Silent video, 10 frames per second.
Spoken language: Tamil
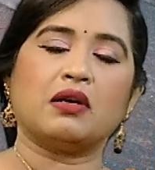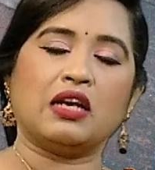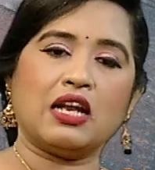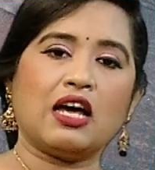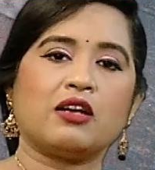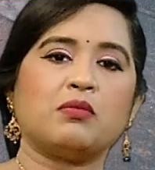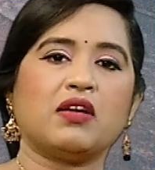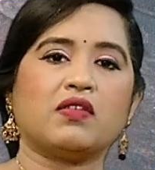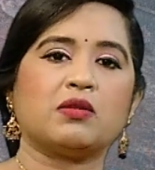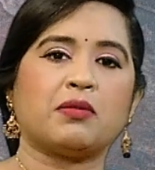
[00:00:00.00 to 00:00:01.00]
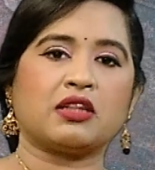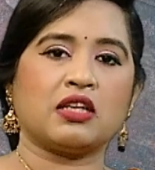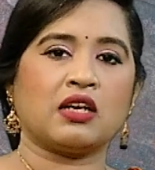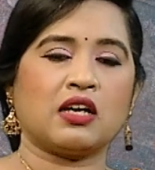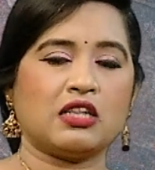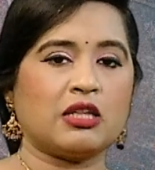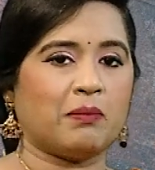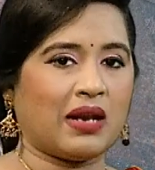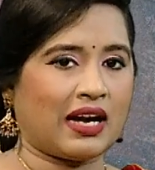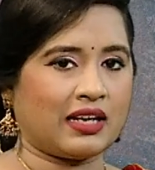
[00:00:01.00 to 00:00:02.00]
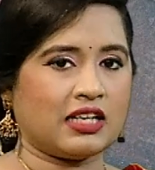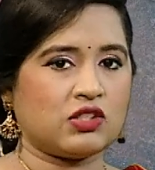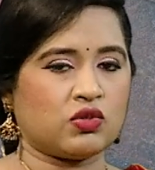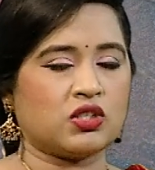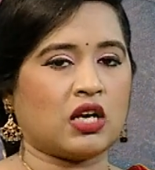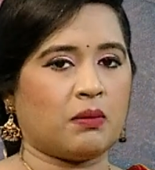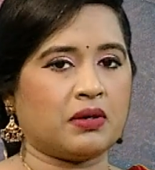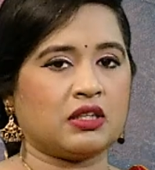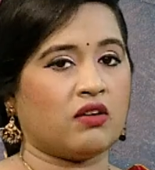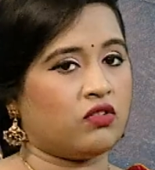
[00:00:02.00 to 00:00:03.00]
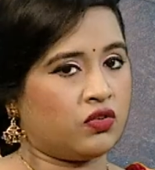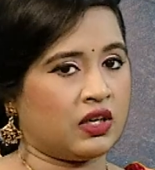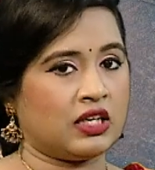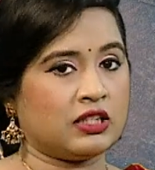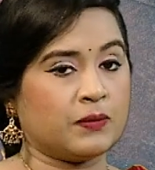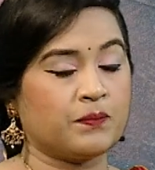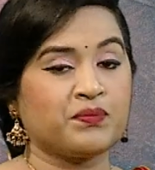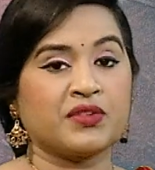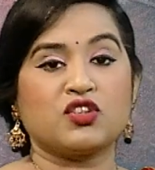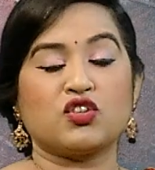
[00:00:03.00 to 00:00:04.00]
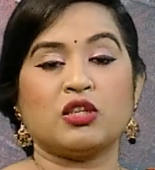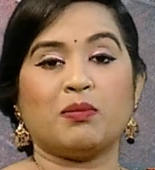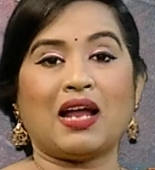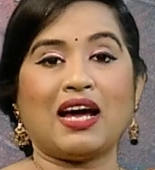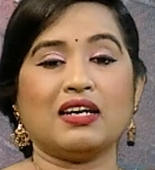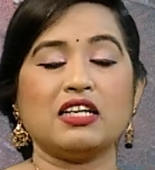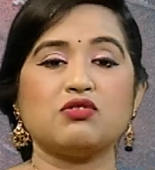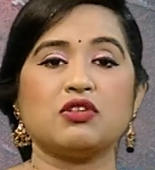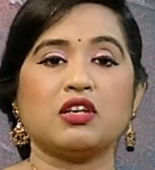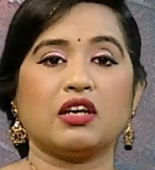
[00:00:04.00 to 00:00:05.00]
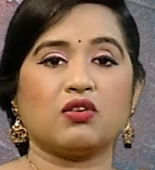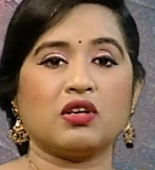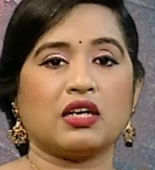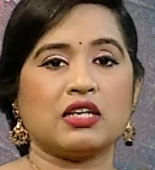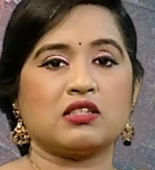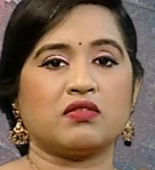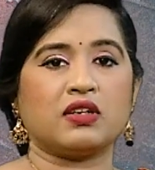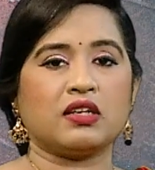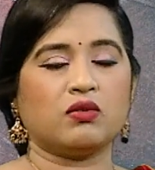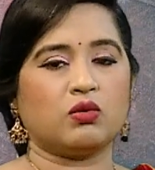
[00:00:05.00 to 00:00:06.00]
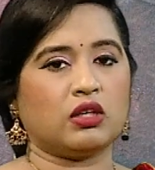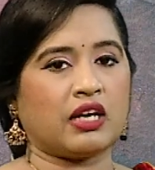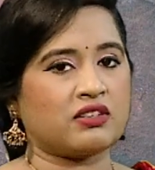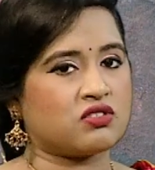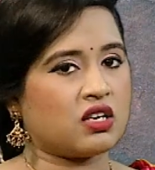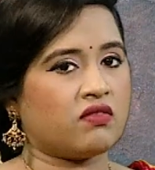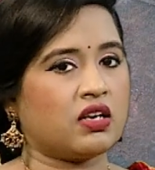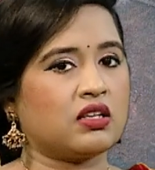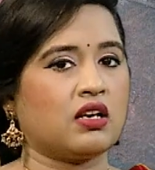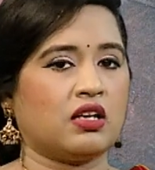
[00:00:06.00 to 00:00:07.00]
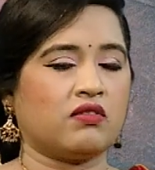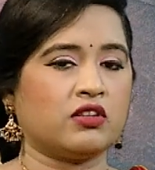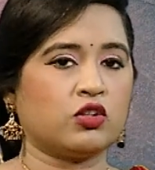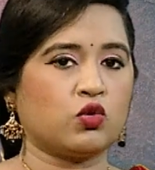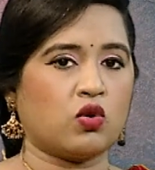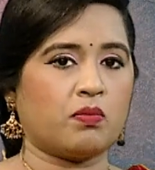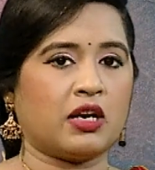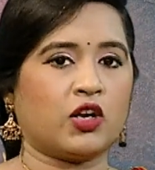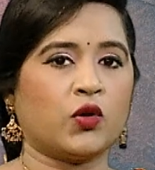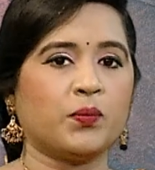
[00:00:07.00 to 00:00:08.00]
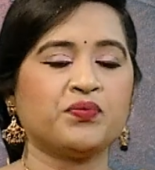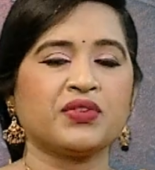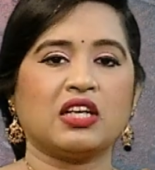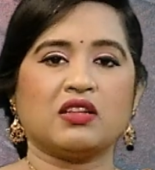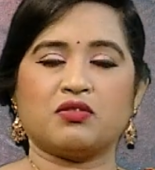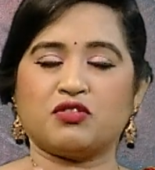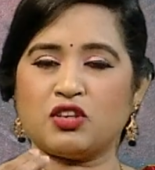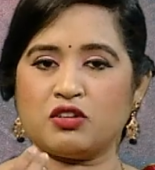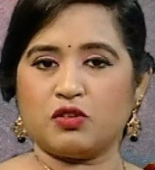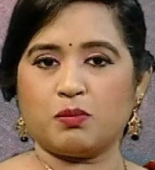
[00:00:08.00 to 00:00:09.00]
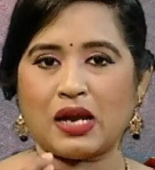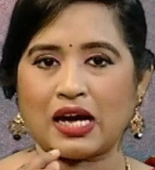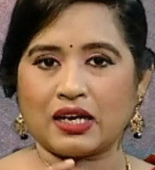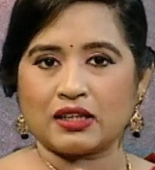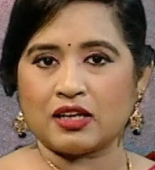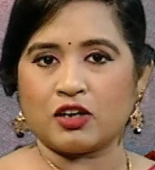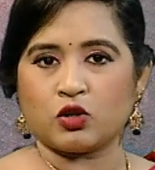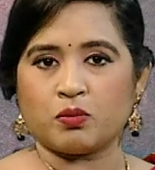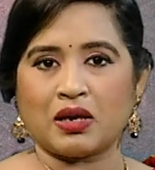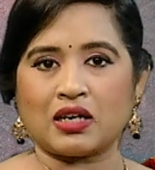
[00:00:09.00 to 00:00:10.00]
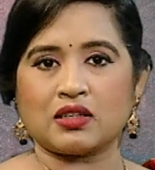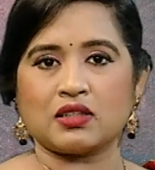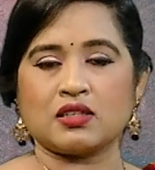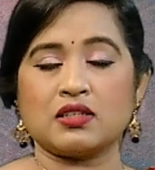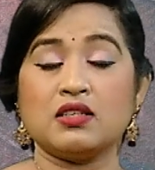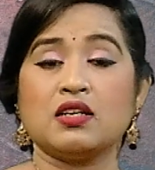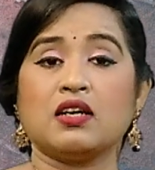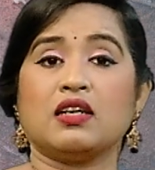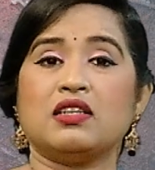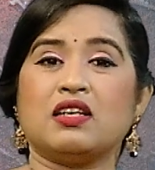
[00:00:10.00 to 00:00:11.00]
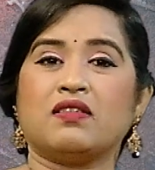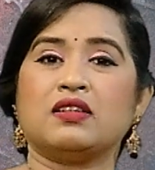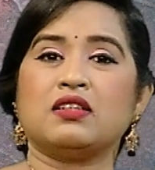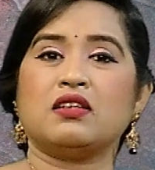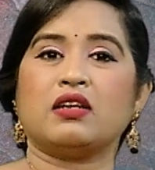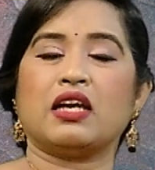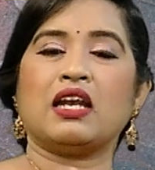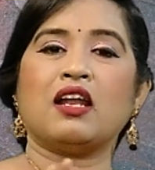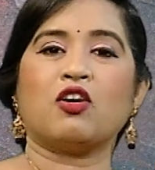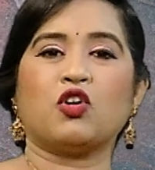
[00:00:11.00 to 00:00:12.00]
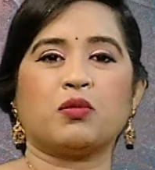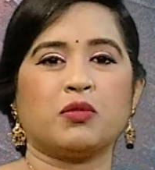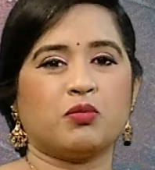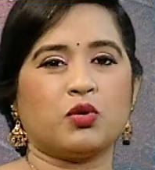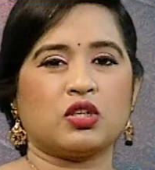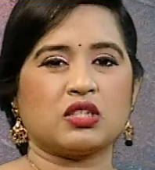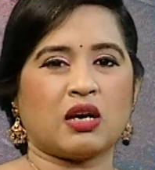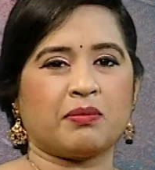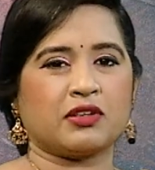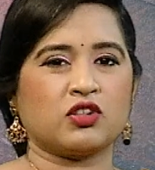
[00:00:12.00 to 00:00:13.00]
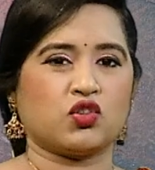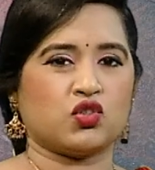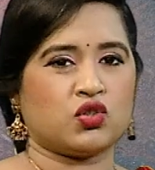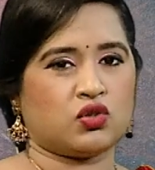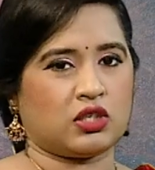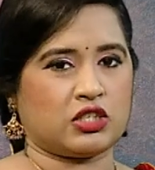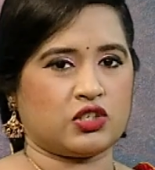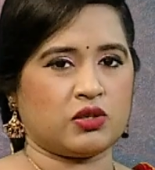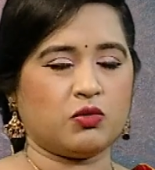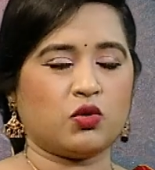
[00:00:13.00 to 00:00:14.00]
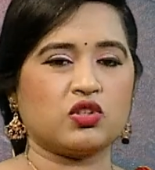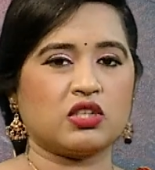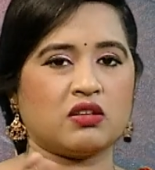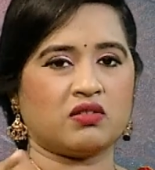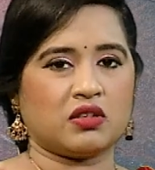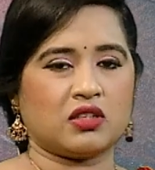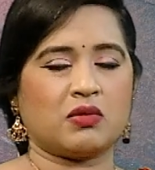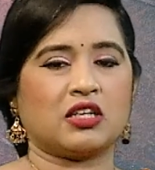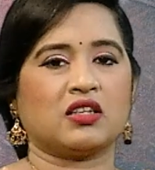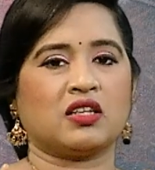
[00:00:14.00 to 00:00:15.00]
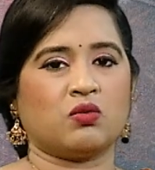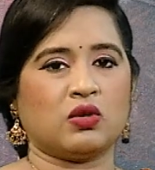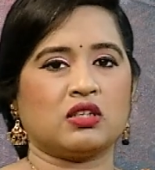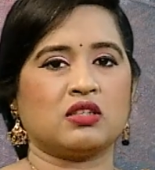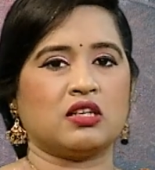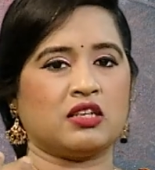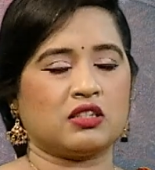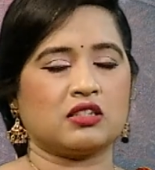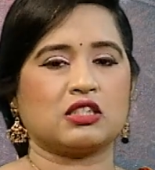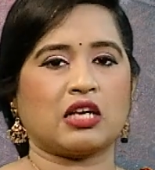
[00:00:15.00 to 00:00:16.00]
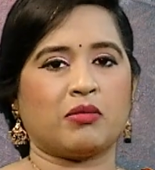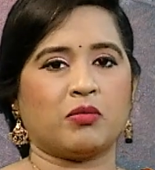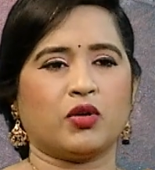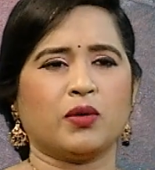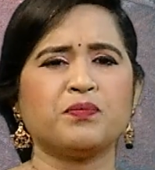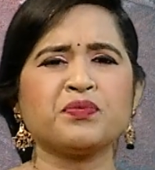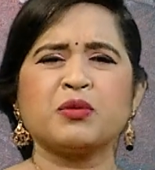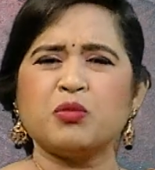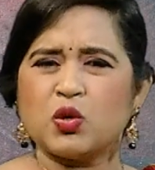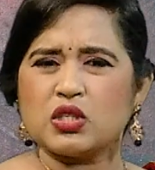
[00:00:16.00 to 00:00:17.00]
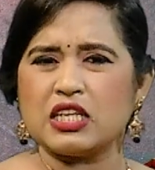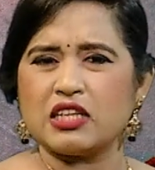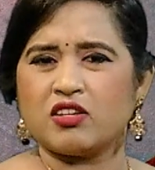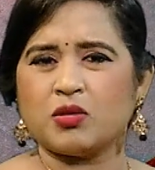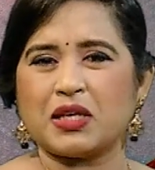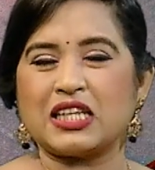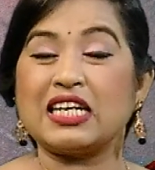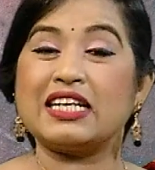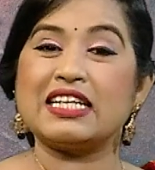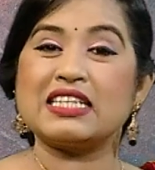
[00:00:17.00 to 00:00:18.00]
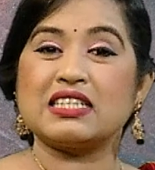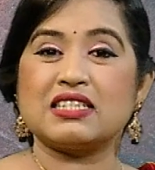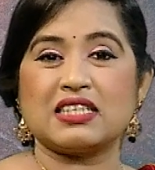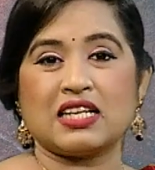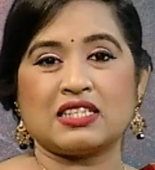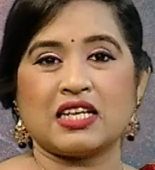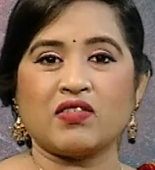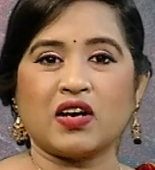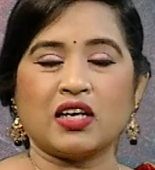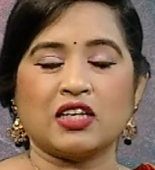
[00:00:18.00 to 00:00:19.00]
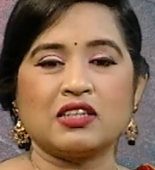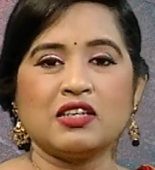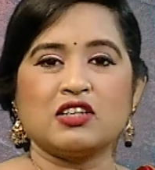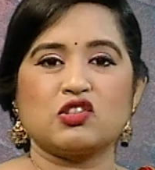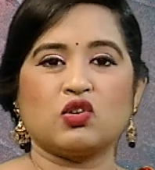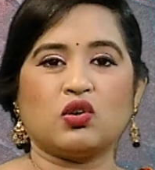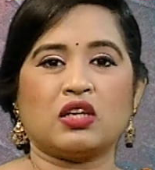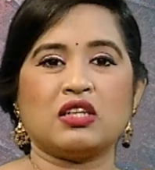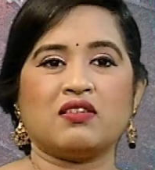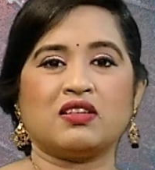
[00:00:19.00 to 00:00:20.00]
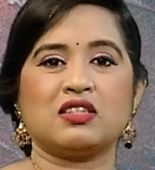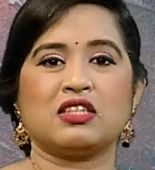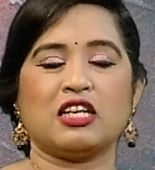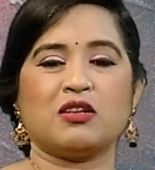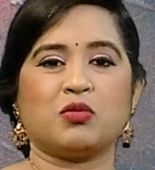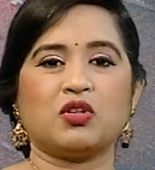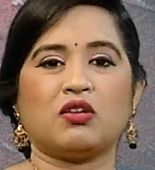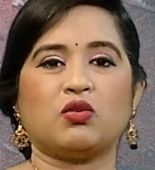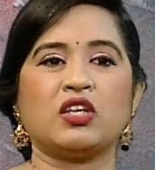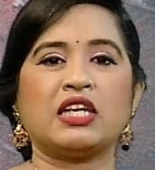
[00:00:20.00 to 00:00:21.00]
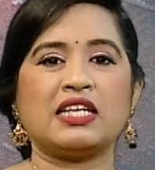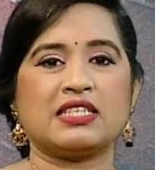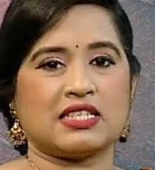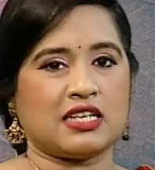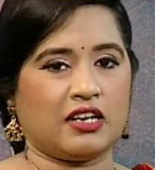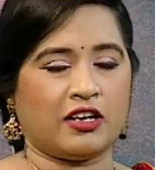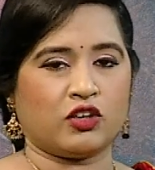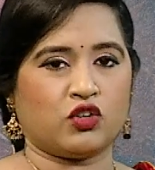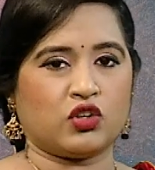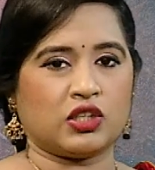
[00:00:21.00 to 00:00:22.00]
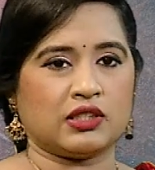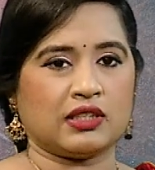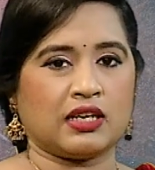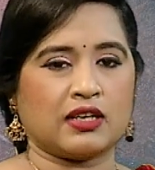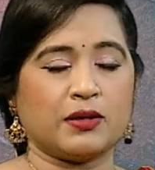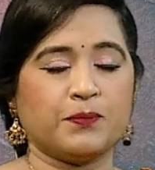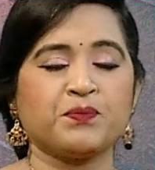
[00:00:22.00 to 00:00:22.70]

எல்லாருமே வந்து பார்த்திங்கன்னா இந்த பிளாக் ரைஸ் வந்து சாப்பிட்றது அவ்வளோ நல்லது ஸோ இந்த பிளாக் ரைஸ் வந்து ரெகுலர் ரைஸை விட உங்களுக்கு எக்ஸ்ட்ராவாக தான் நீங்கள் வந்து குக் பண்ணணும் இது ஃபுல் அண்ட் ஃபுல் பிளாக்காக தான் இருக்கும் பார்க்க பார்க்குறதுக்கு இதில் வந்து நீங்கள் எல்லா குழம்பும் போட்டு சாப்பிட்றது கொஞ்சம் கஷ்டம் ஒரு சில இது மட்டும்தான் உங்களுக்கு இதில் எடுத்துக்கிட்டு சாப்பிட முடியும் மோஸ்ட்லி இதில் வந்து பார்த்திங்கன்னா டெசர்ட்ஸ்லாம் செய்வாங்க ஸோ அதில் வந்து செய்யும்போது அது இன்னும் டேஸ்ட் நல்லா இருக்கும்ன்றதுக்காக